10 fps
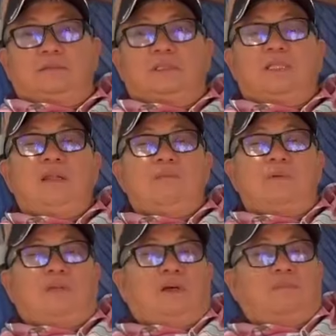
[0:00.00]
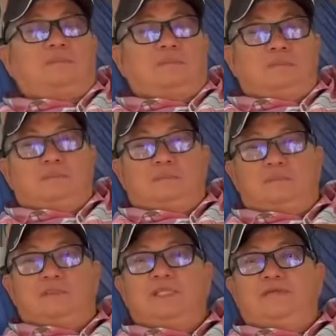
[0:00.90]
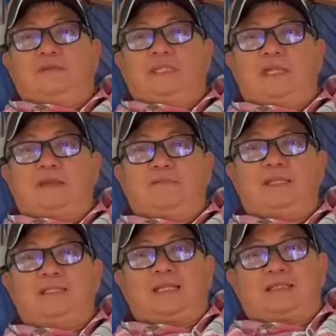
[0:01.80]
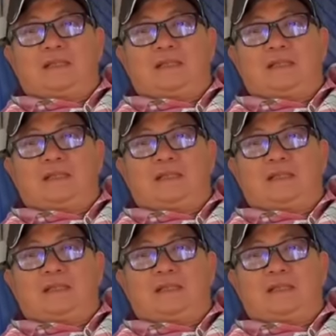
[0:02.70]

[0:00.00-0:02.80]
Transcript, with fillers: đến một lúc trước phi thuyền phải tách